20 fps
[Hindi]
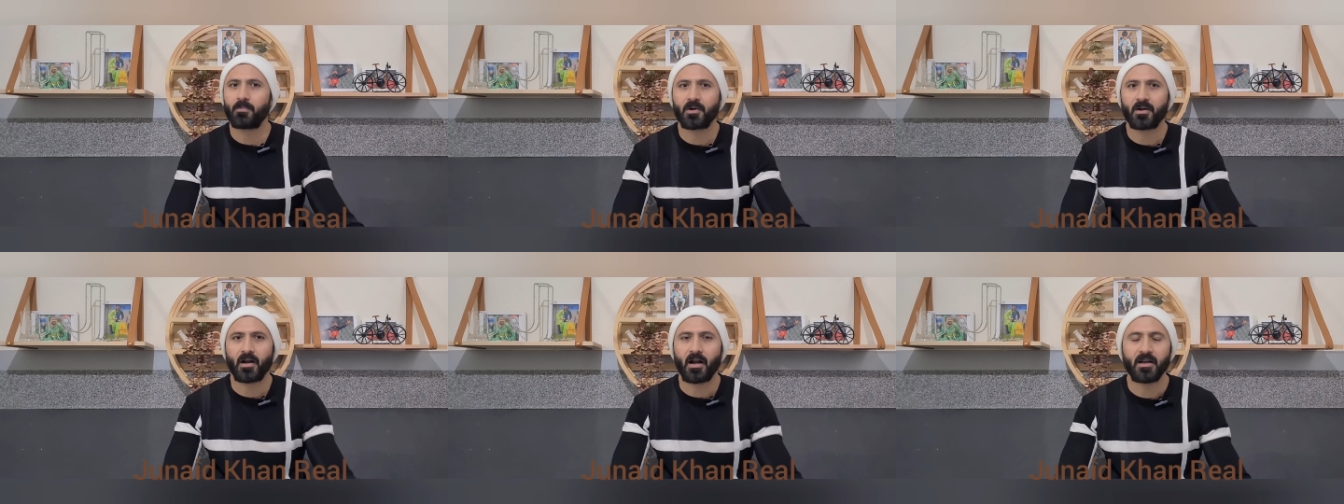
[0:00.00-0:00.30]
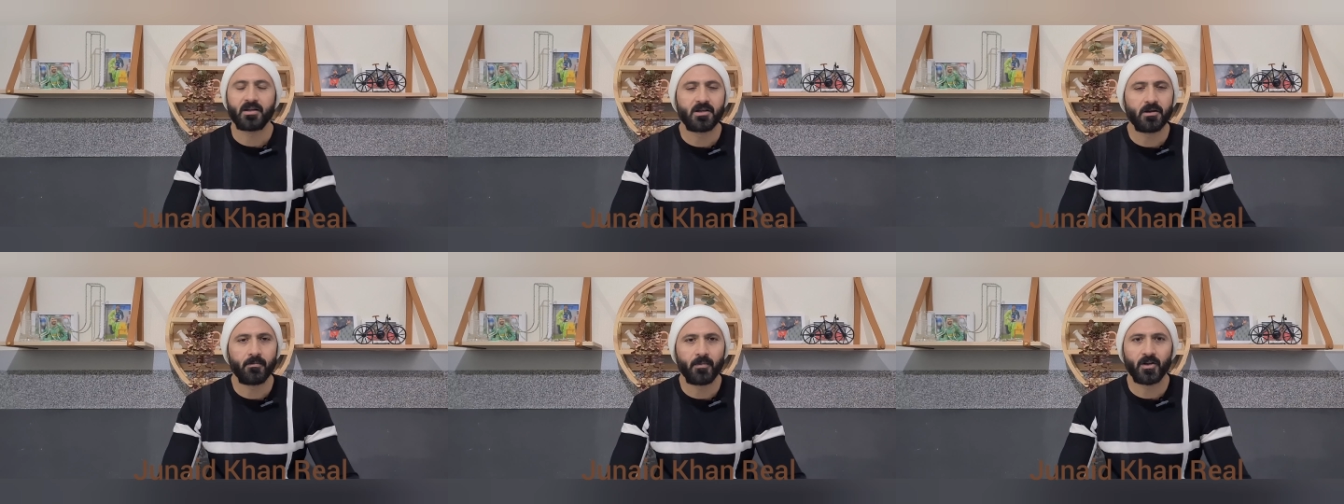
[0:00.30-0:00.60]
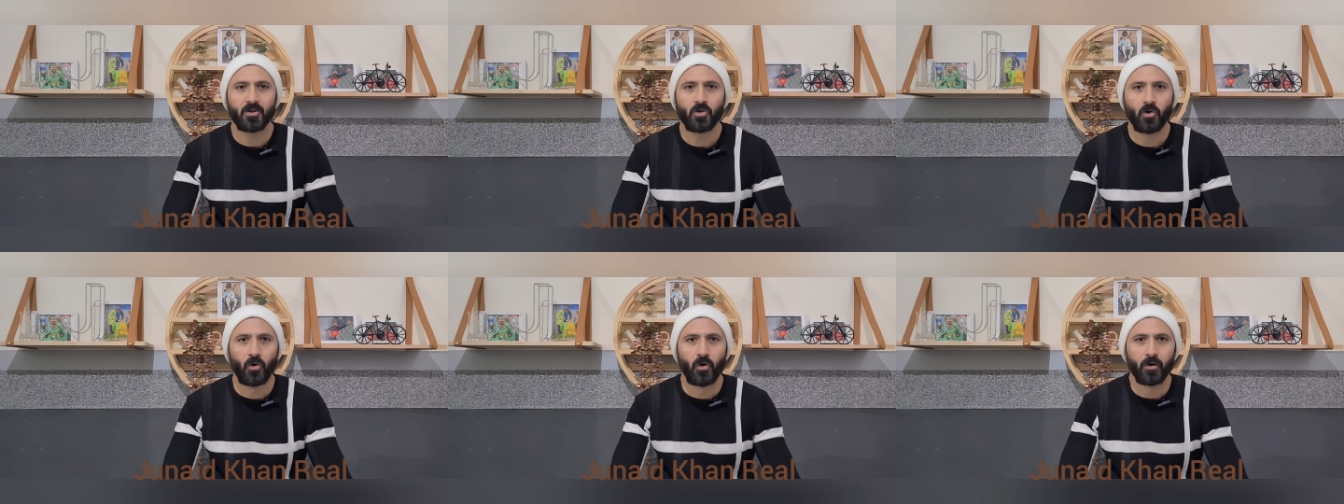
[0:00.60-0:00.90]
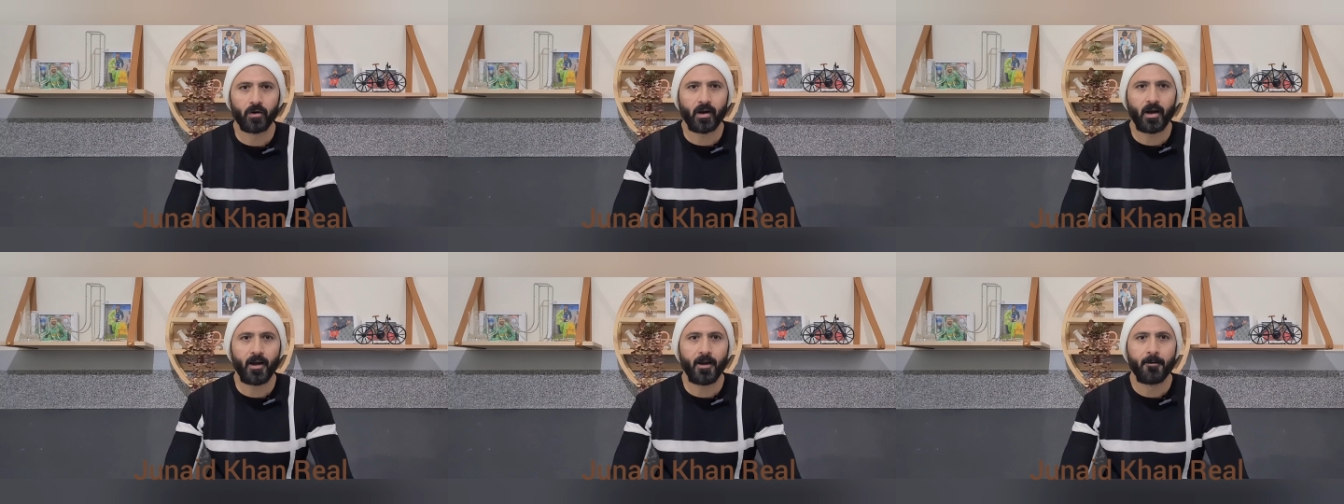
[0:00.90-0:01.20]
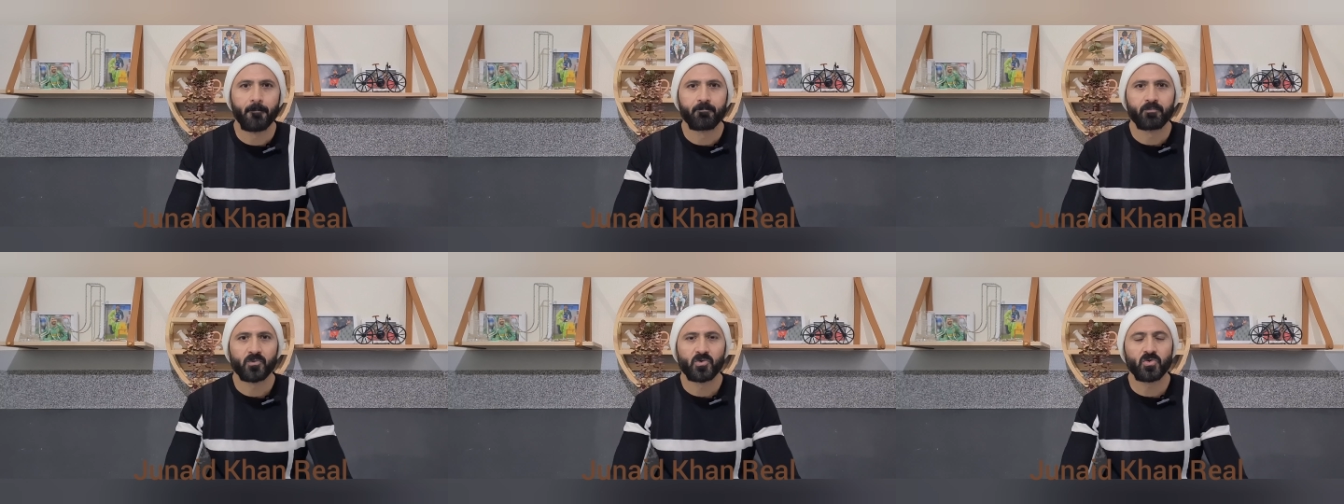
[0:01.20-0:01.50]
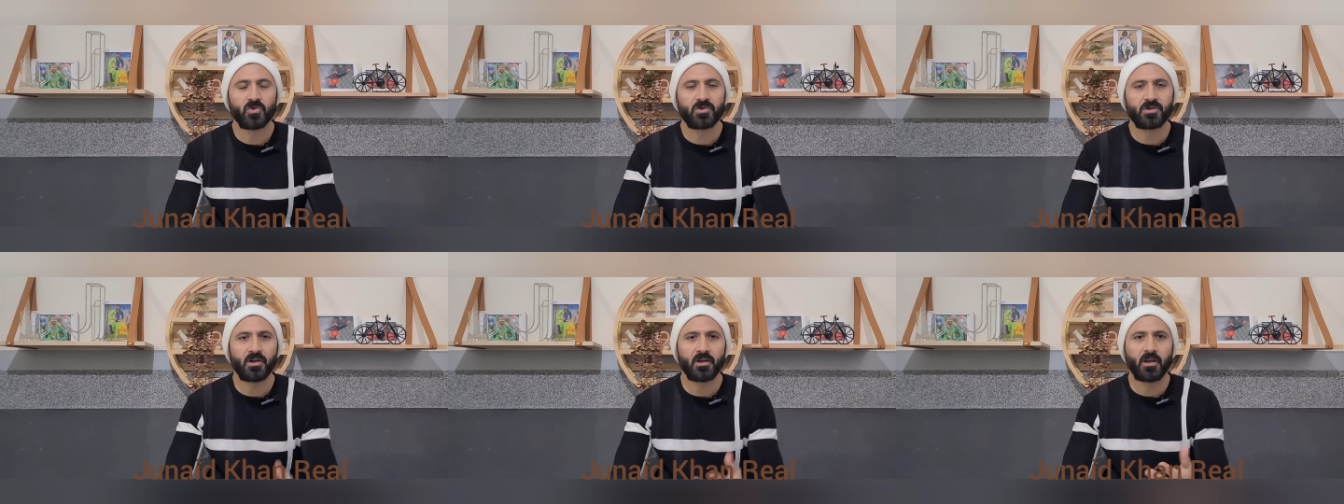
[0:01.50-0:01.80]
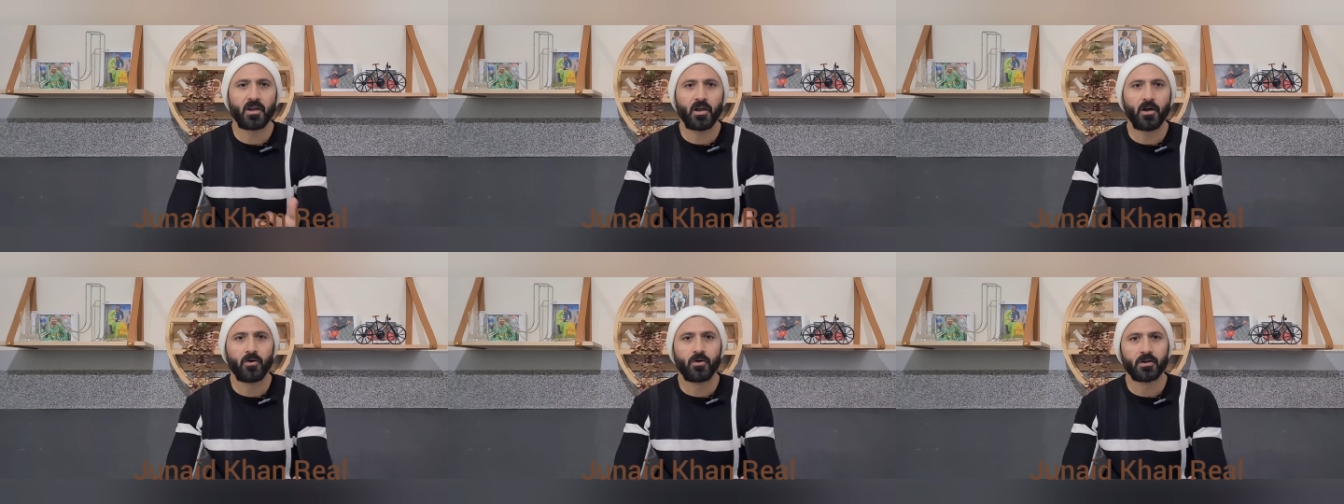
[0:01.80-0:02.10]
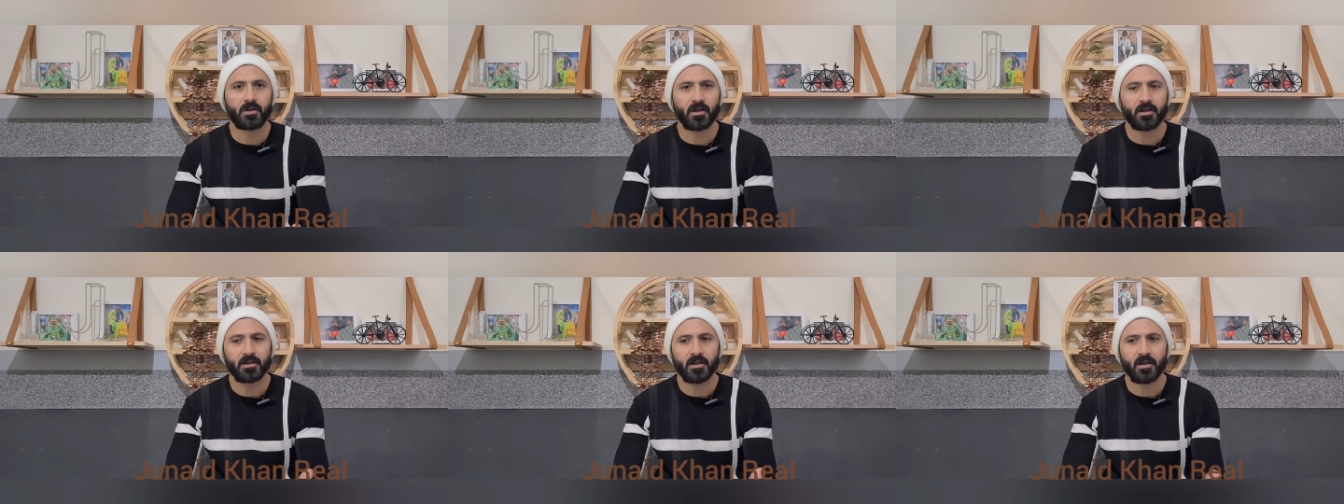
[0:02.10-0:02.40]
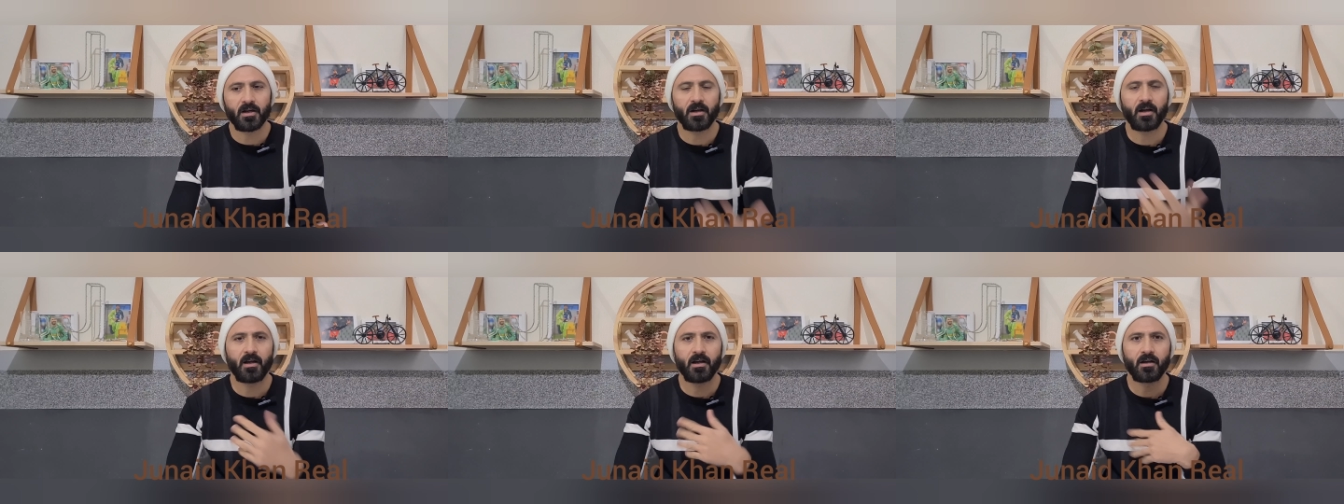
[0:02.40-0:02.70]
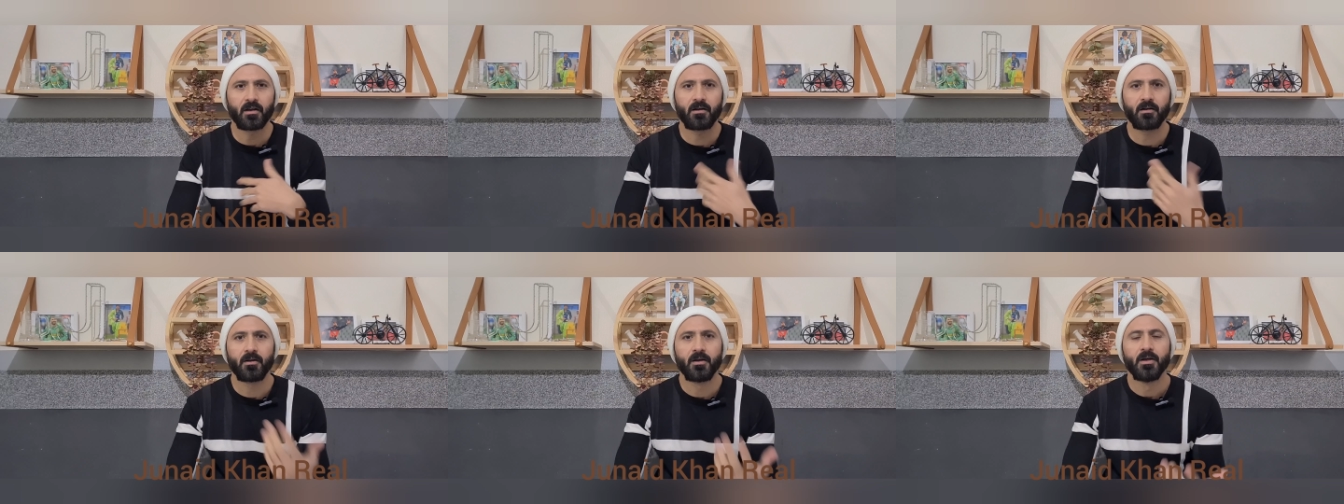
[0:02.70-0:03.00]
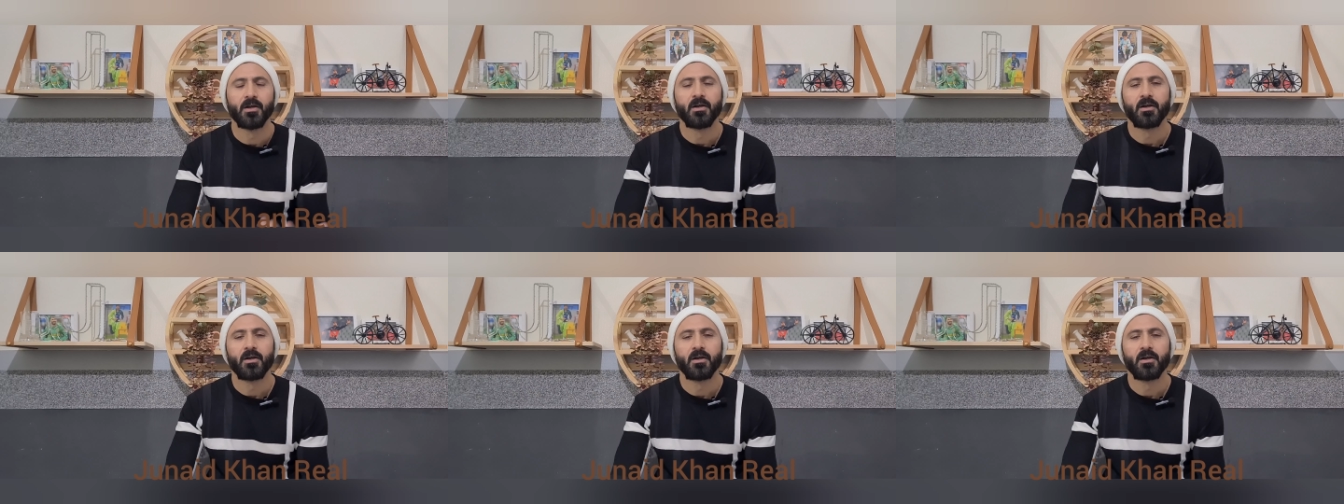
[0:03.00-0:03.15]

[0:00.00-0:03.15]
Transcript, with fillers: कराची में तो हो रहा है तो उससे ये होता था अगर